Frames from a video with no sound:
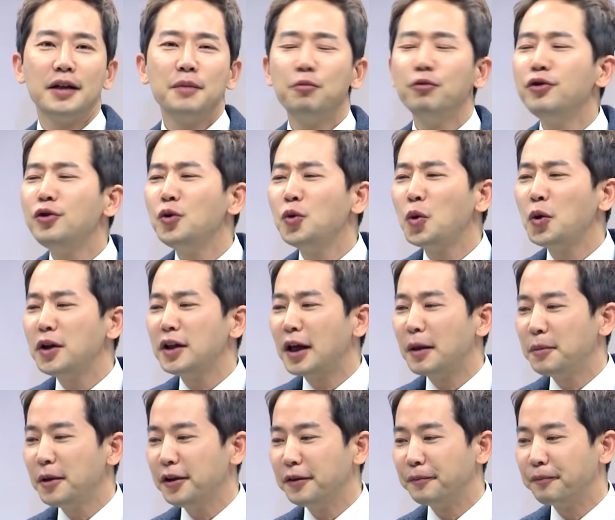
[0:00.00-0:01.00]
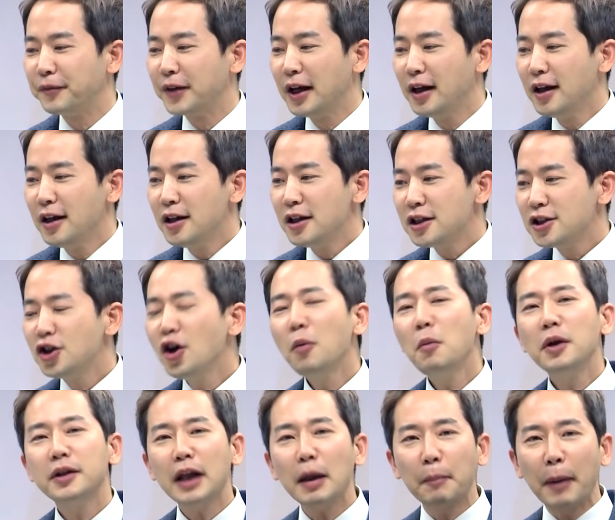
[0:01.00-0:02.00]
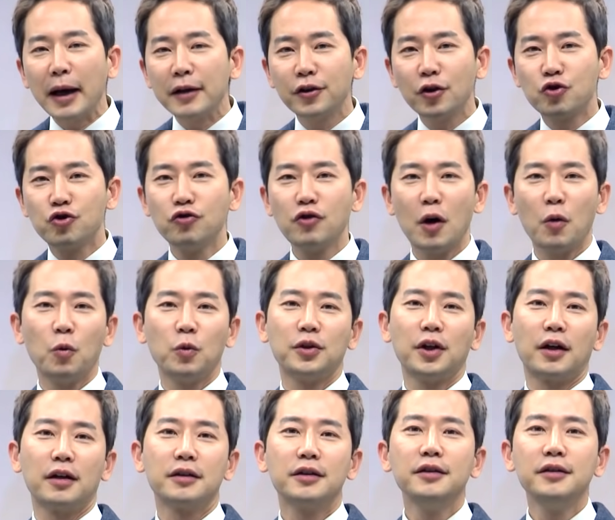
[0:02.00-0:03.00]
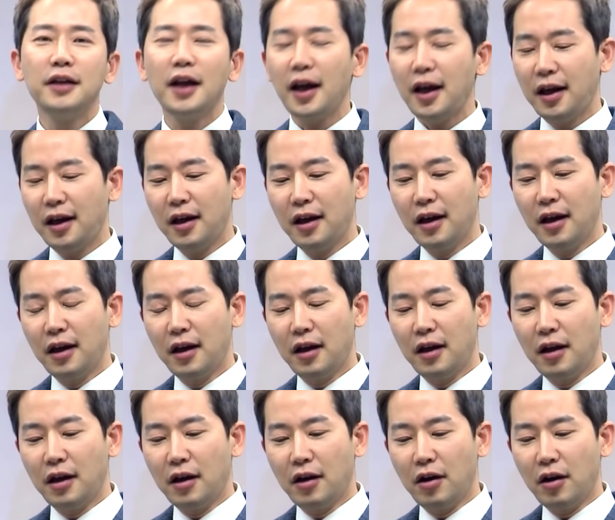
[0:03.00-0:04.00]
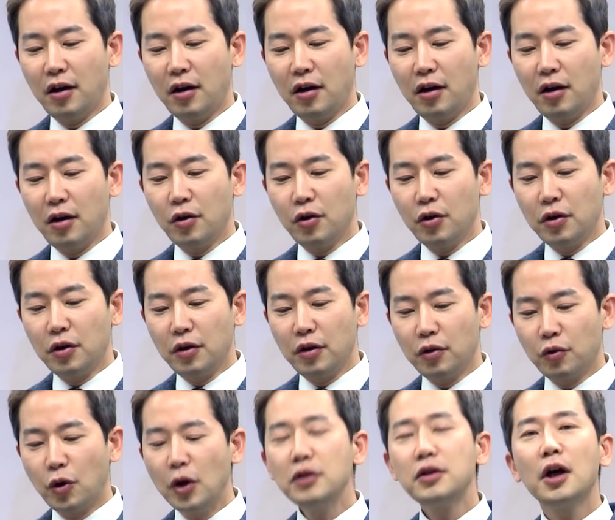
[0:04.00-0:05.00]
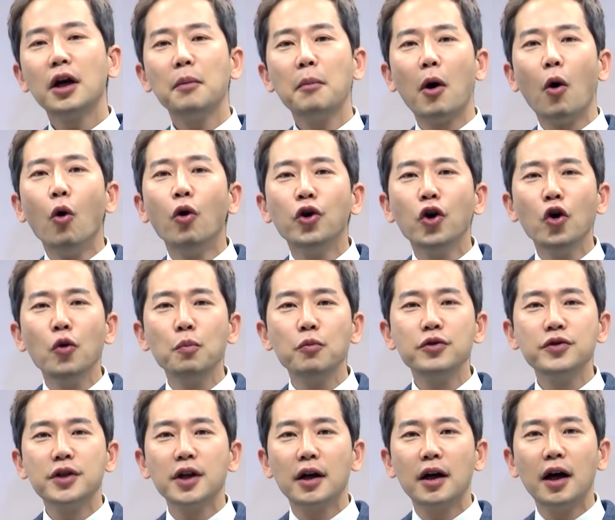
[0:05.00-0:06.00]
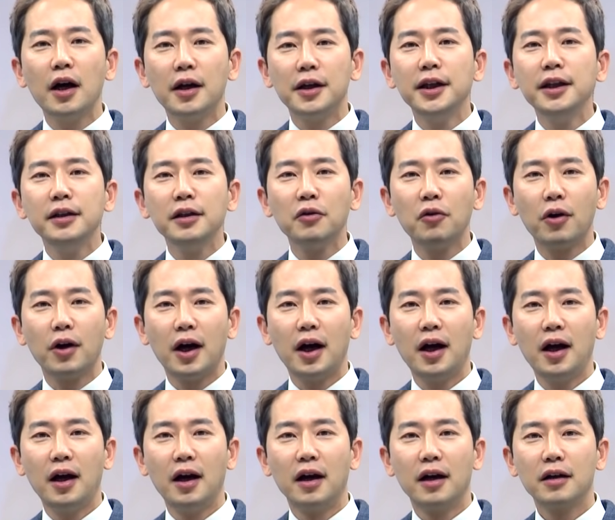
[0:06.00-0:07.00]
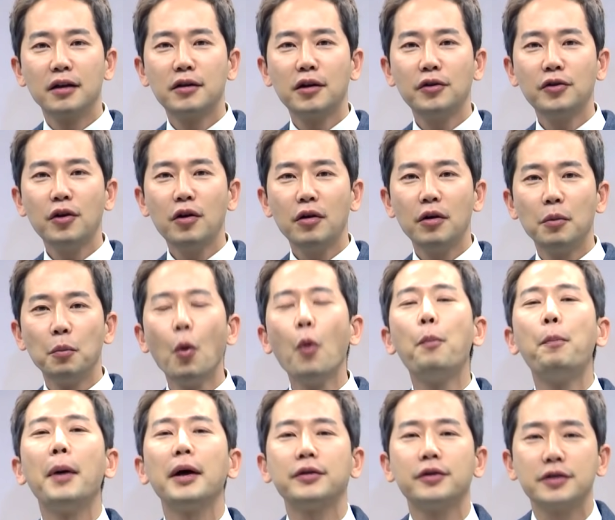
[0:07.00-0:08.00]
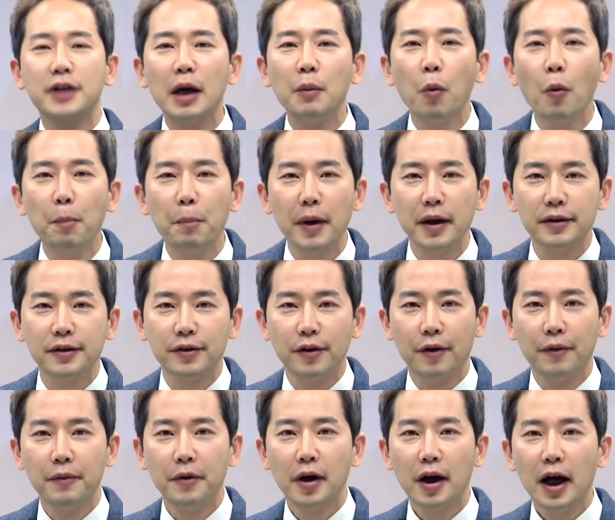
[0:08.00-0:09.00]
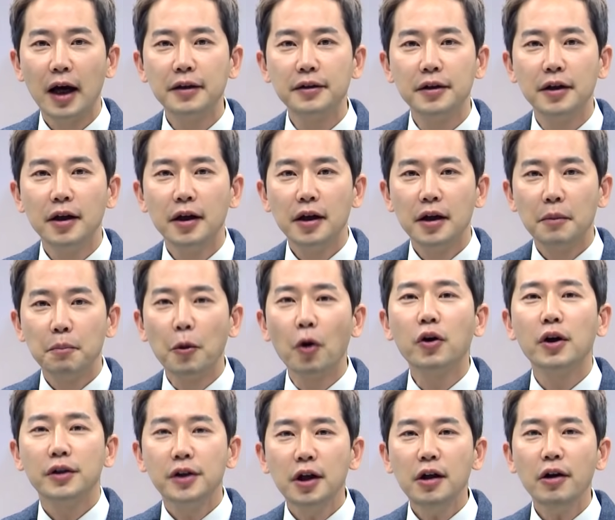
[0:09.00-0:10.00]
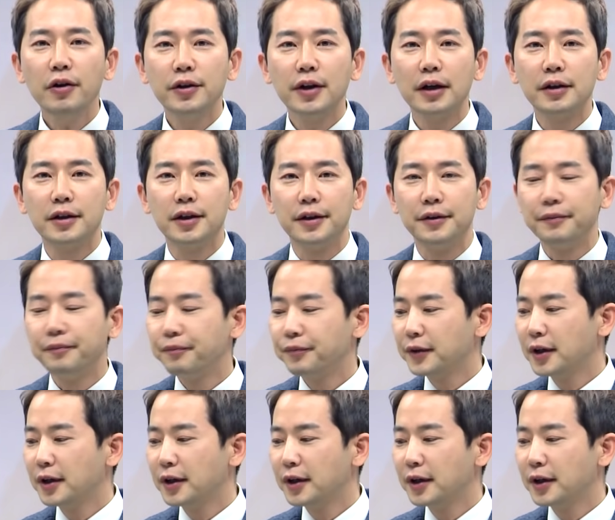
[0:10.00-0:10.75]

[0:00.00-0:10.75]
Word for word: 이게 무슨 소리냐면 시험을 딱 봤어 중간고사를 근데 굉장히 막 어려운 문제가 있는 거야 그래서 못 봤어 잘 못 봤어 한 몇 개 틀렸어 하여튼